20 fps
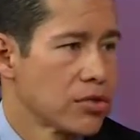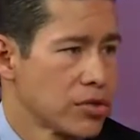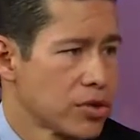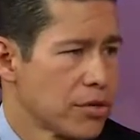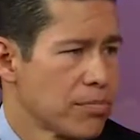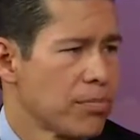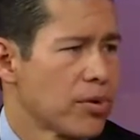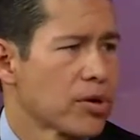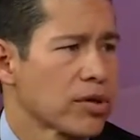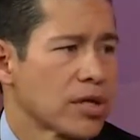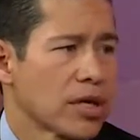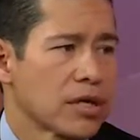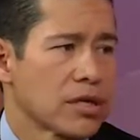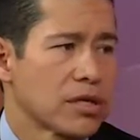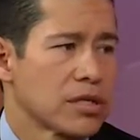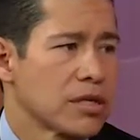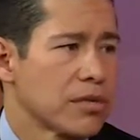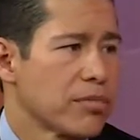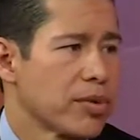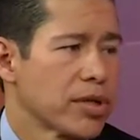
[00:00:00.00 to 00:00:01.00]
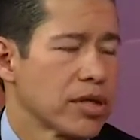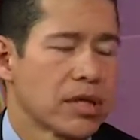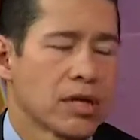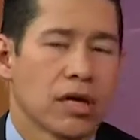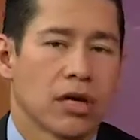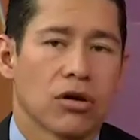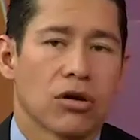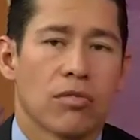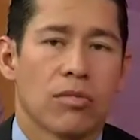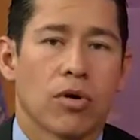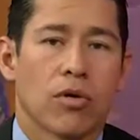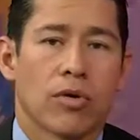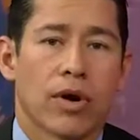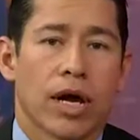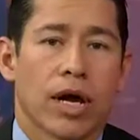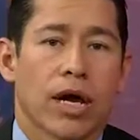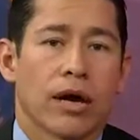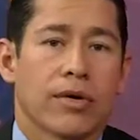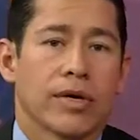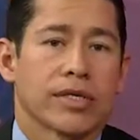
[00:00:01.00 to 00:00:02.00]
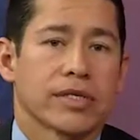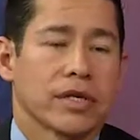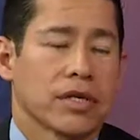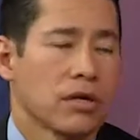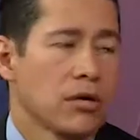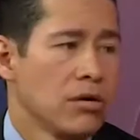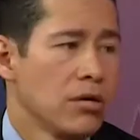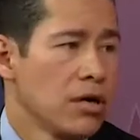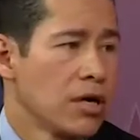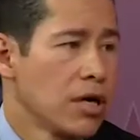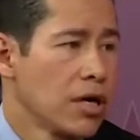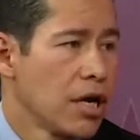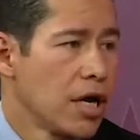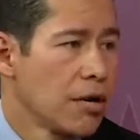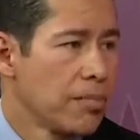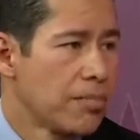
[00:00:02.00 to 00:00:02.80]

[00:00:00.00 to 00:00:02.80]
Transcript: es importante, siempre tener como una cabeza, ¿no? El